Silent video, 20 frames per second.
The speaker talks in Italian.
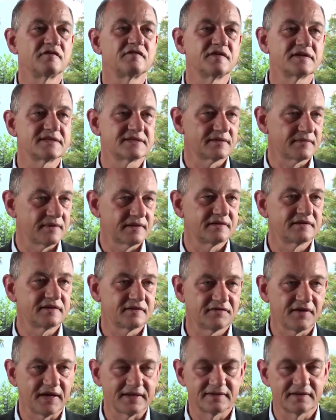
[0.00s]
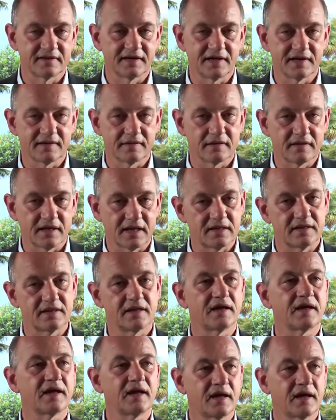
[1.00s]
investimenti fatti nelle aziende